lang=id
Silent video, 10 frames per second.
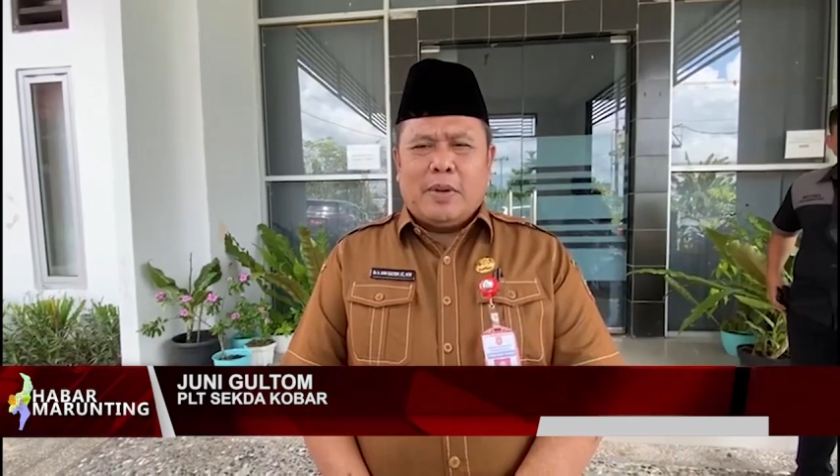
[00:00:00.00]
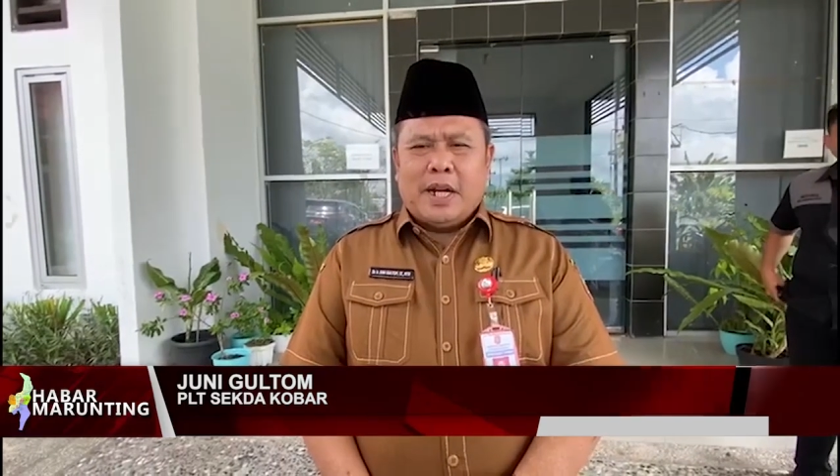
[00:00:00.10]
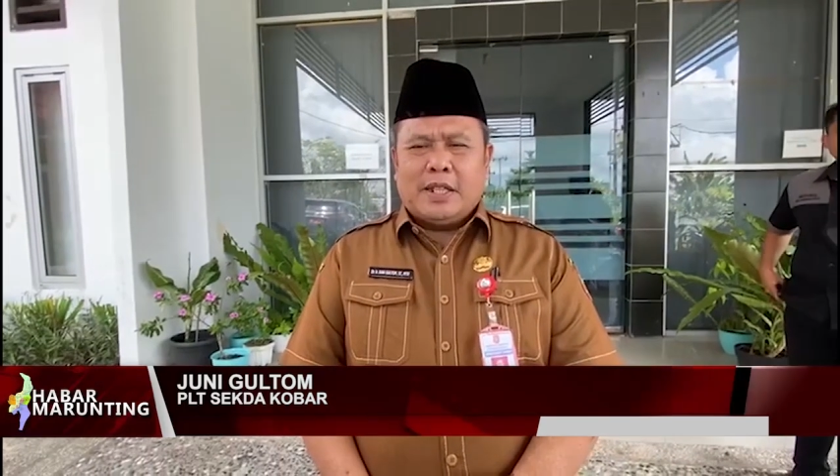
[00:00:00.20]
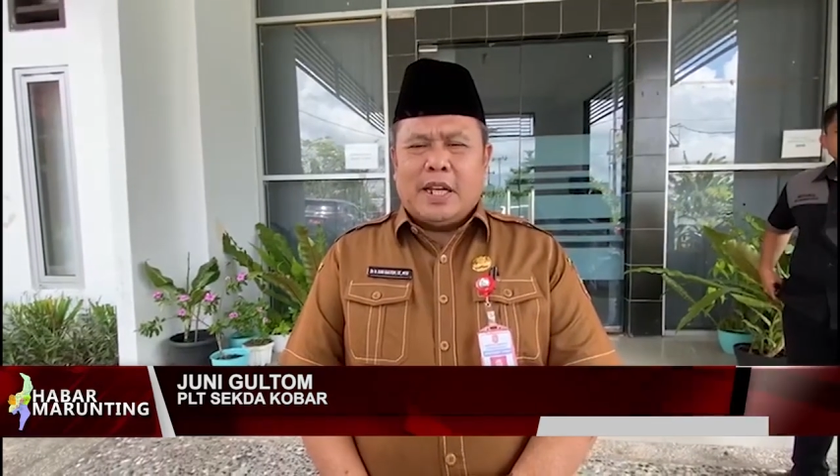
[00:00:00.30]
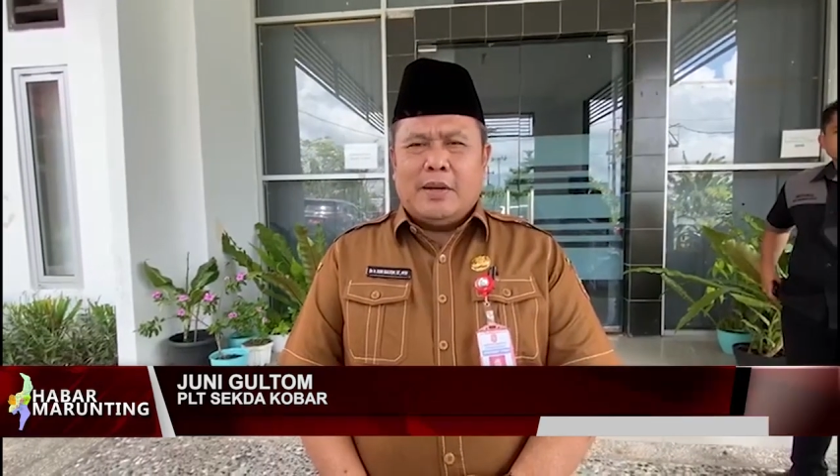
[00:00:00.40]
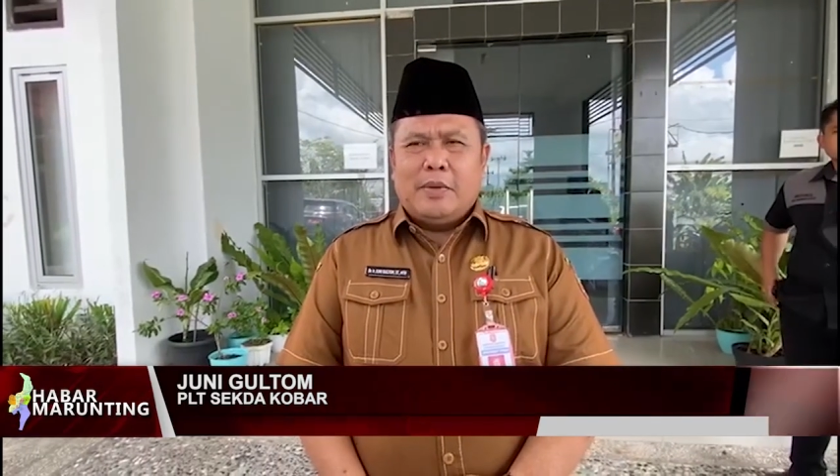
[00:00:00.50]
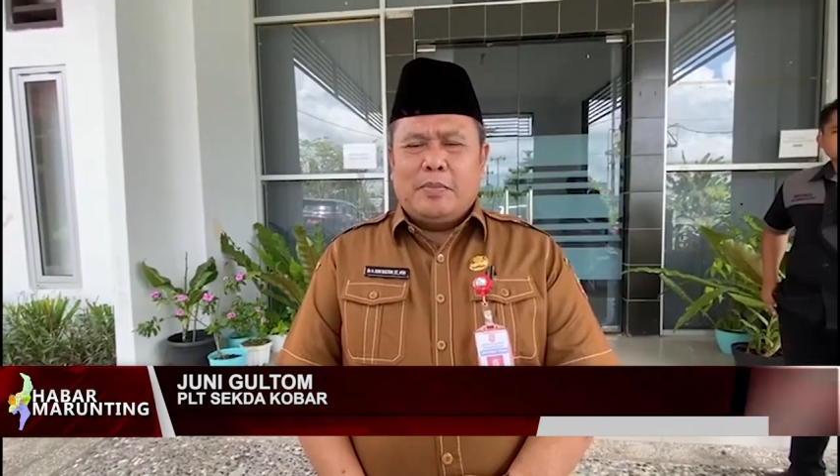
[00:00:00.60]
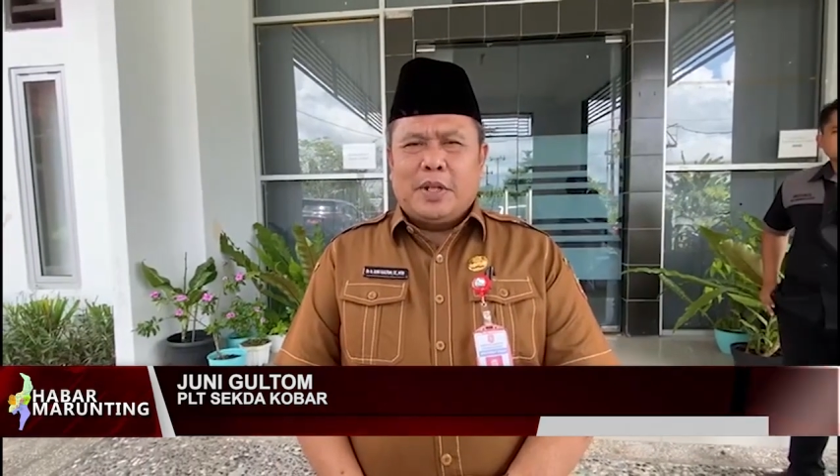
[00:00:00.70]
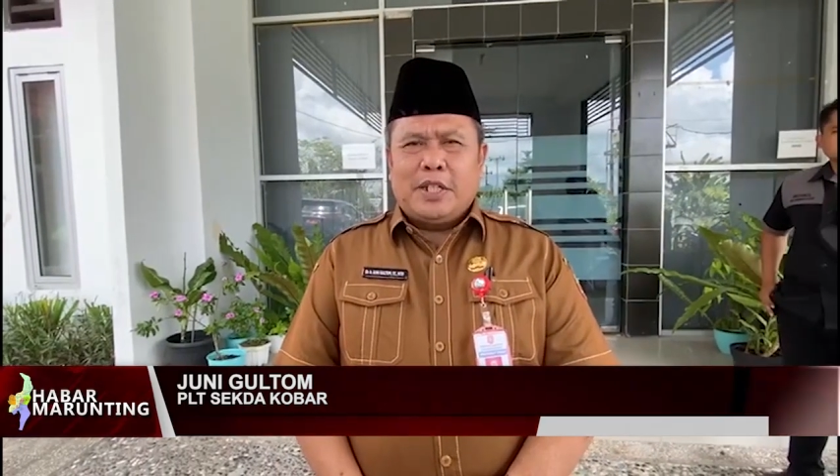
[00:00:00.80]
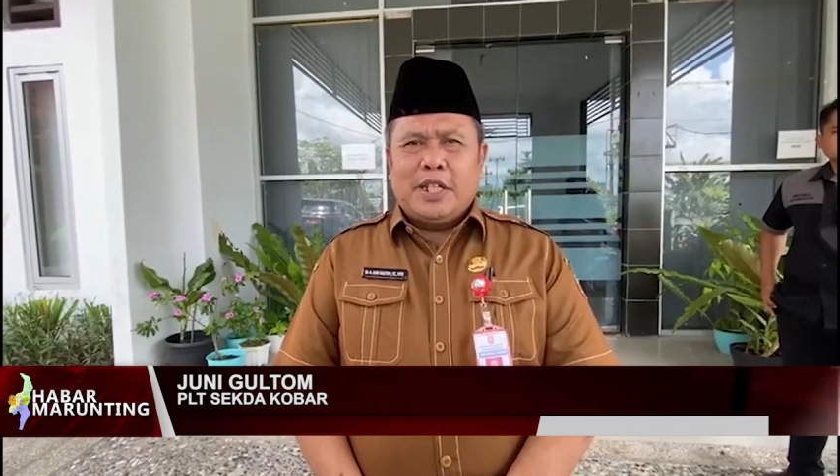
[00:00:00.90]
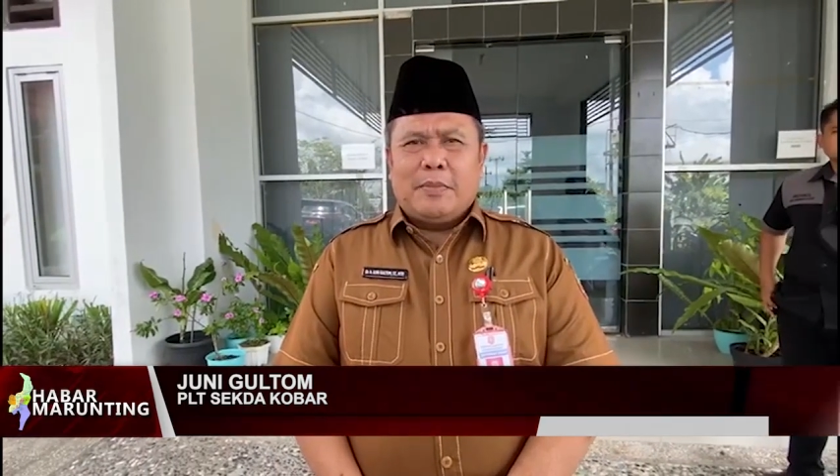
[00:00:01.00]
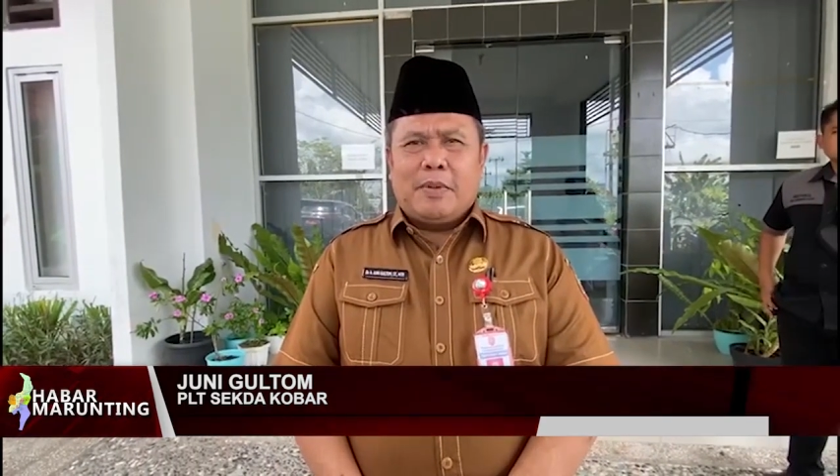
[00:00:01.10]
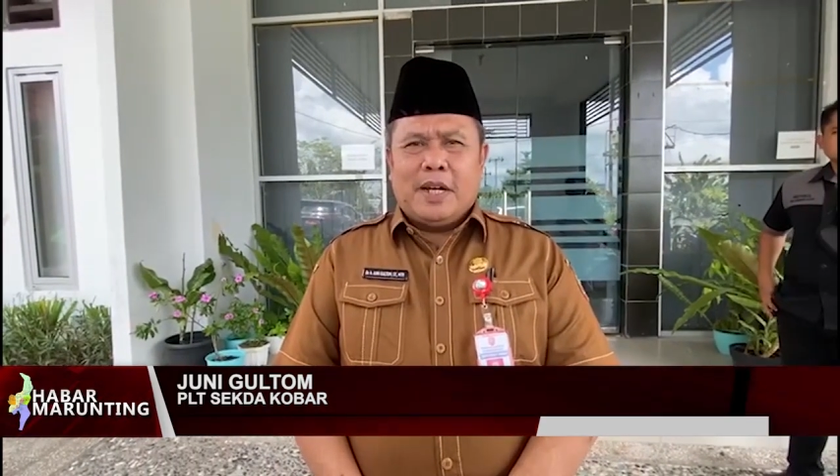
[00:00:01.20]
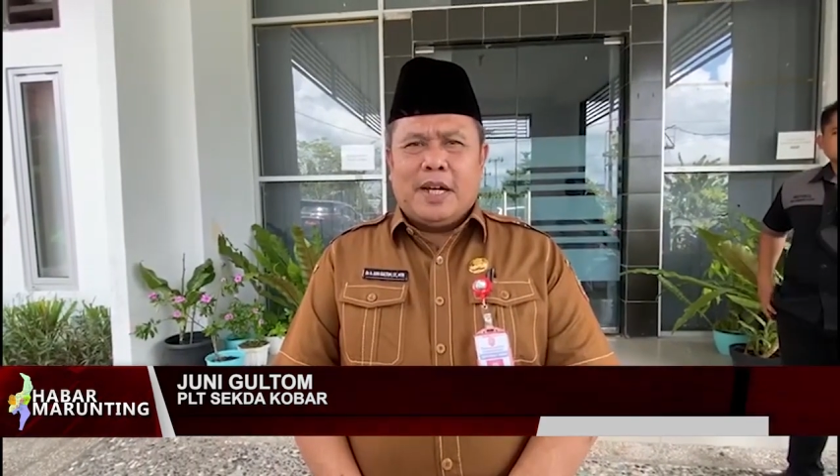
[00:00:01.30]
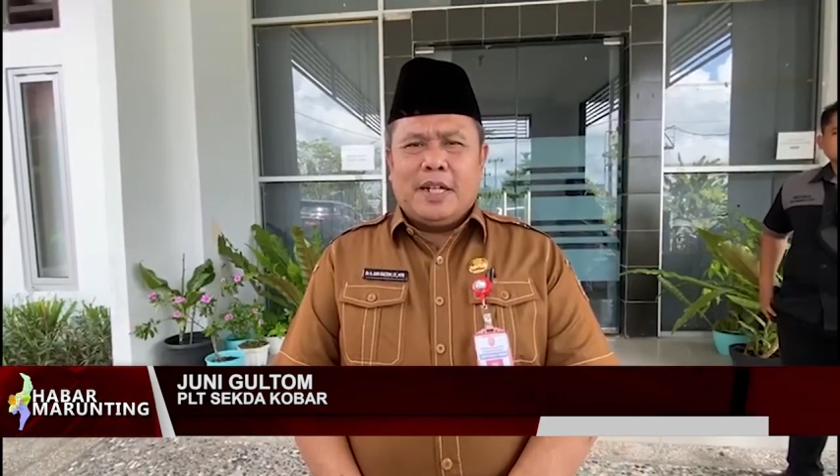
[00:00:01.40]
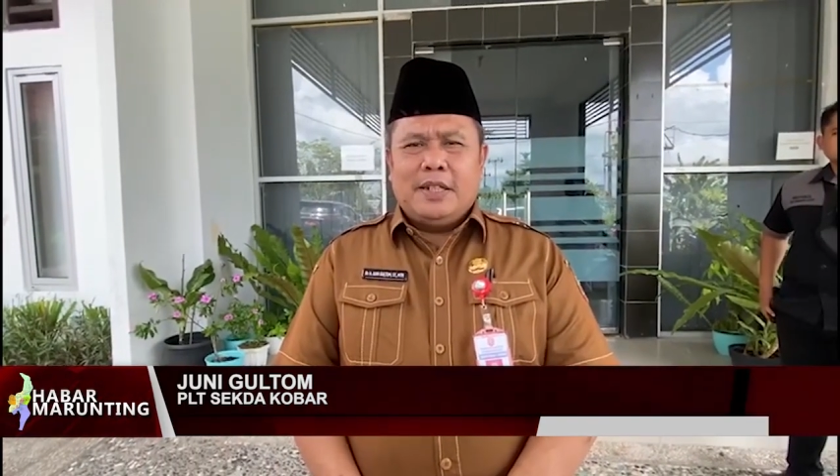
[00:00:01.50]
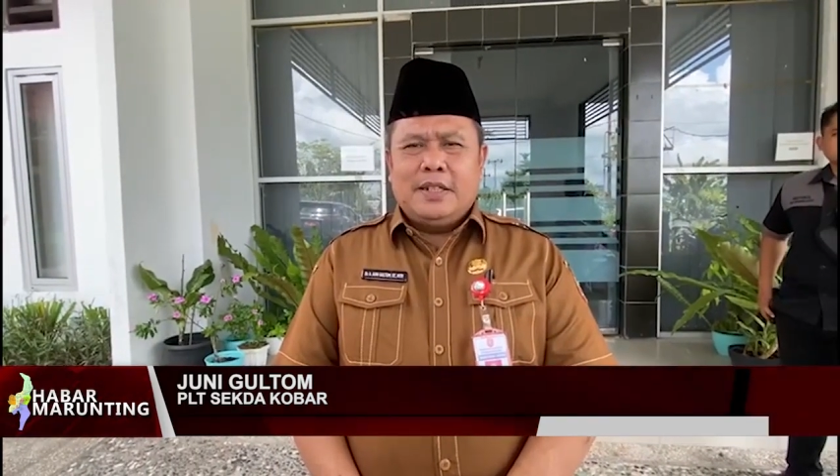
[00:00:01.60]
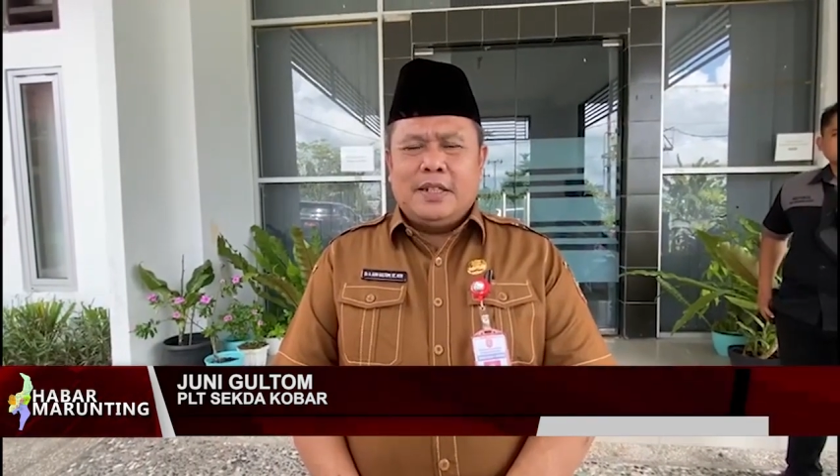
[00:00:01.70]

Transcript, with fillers: Barat telah mempersiapkan